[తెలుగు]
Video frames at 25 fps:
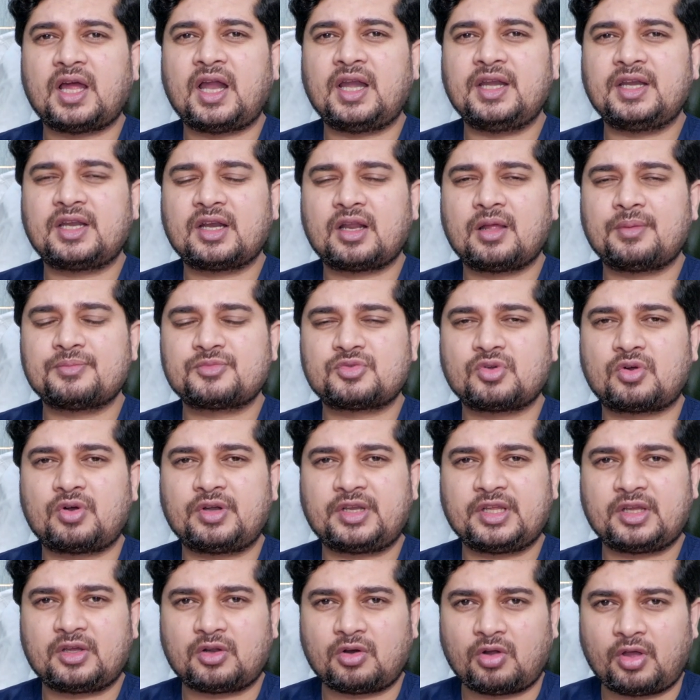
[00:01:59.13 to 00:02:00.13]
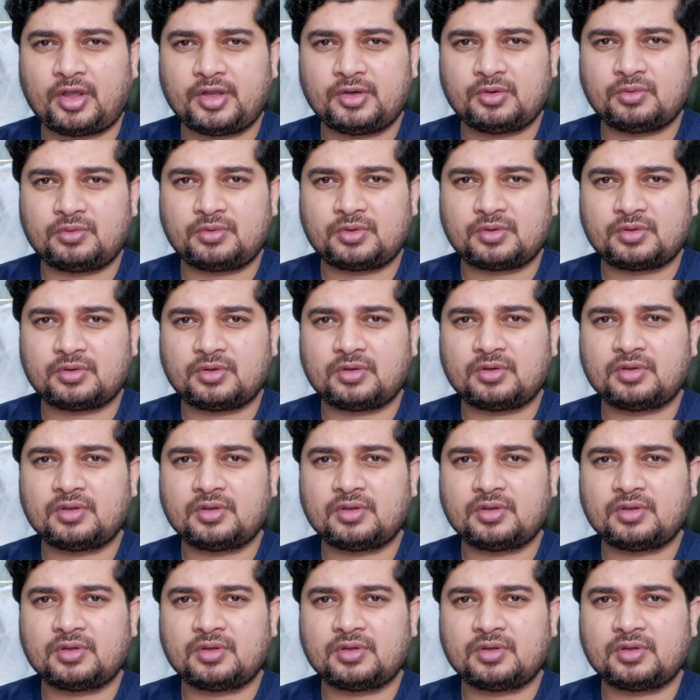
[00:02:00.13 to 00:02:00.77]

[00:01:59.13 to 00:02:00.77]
ఆర్మ్స్ ఒకటి గ్రాయిన్ ఉంది